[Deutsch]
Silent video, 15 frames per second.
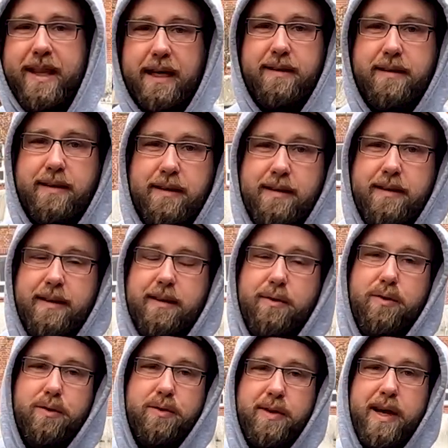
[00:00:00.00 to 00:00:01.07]
Das ist
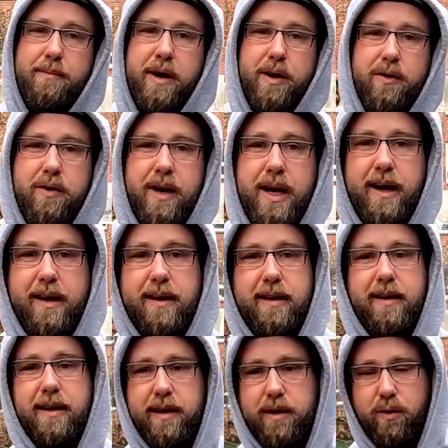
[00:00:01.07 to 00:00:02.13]
unserer Meinung nach
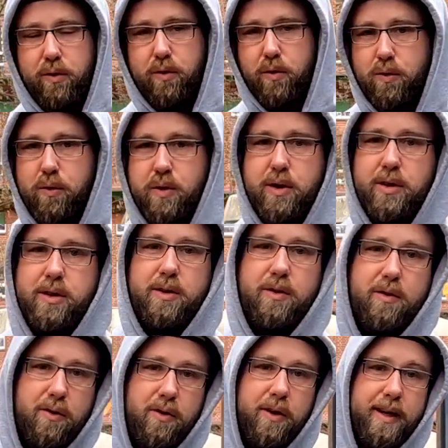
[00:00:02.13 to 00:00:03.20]
nicht ökologisch
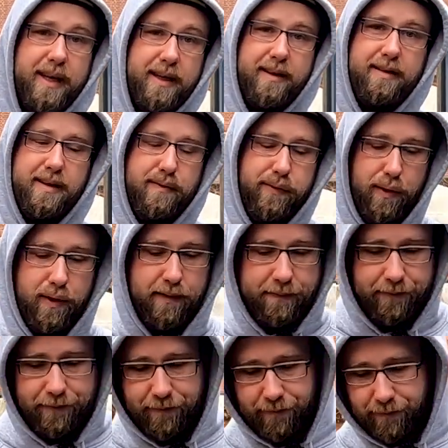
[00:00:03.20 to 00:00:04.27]
und nicht sinnvoll.
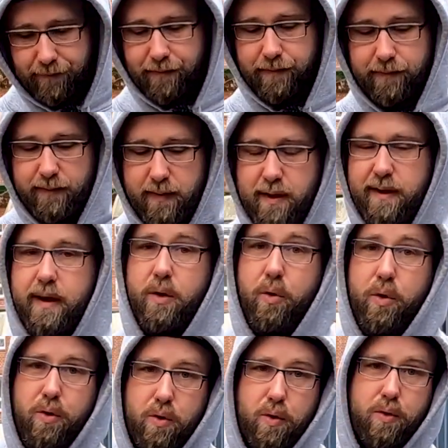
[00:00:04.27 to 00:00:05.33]

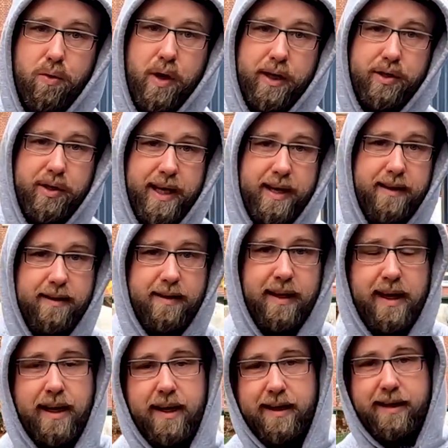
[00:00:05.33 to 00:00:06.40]
Ökologischer ist,
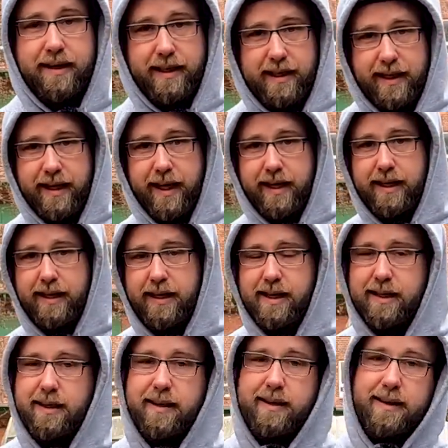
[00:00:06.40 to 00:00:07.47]
die Energie,
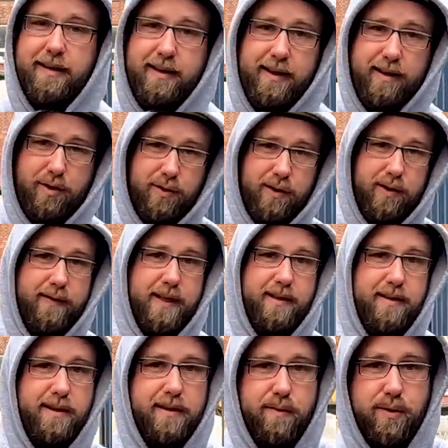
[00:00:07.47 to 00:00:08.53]
die schon
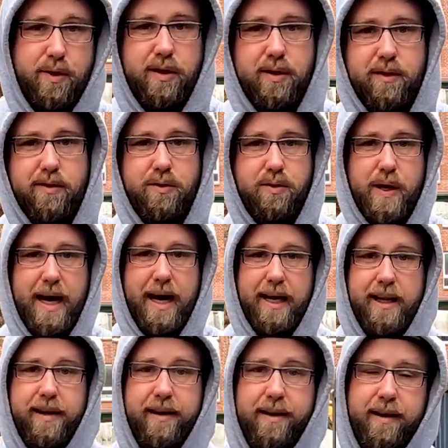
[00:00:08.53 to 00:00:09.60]
investiert wurde, zu
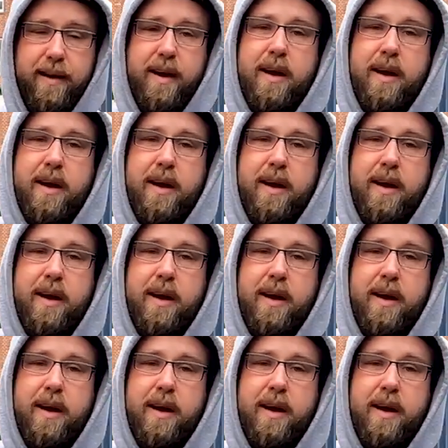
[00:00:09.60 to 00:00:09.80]
erhalten